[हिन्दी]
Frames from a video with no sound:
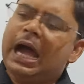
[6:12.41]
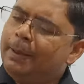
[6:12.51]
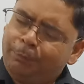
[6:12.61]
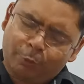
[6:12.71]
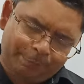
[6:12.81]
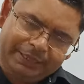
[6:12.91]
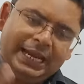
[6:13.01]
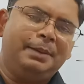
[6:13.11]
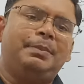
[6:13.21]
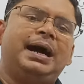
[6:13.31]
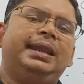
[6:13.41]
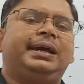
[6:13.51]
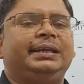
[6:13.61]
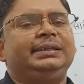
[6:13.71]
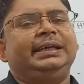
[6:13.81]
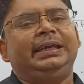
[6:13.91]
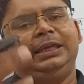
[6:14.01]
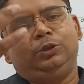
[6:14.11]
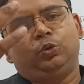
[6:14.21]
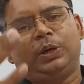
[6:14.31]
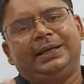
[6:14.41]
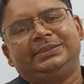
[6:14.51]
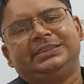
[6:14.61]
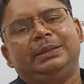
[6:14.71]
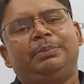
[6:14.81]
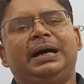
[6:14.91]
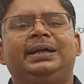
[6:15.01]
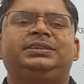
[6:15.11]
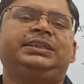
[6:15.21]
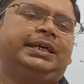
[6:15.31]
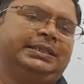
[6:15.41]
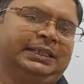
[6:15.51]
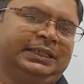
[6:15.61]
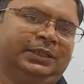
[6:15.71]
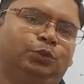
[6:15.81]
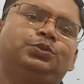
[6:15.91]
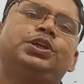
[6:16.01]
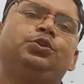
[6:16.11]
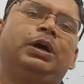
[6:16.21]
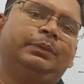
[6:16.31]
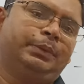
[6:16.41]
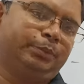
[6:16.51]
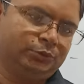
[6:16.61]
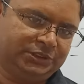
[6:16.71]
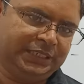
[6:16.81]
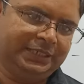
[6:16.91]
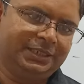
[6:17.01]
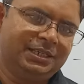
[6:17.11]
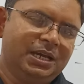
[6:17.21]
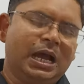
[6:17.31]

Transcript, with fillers: अब वो बिना माल खरीदे ही दुकान से बाहर चला जाता है दूसरी दुकान पर पहुँचता है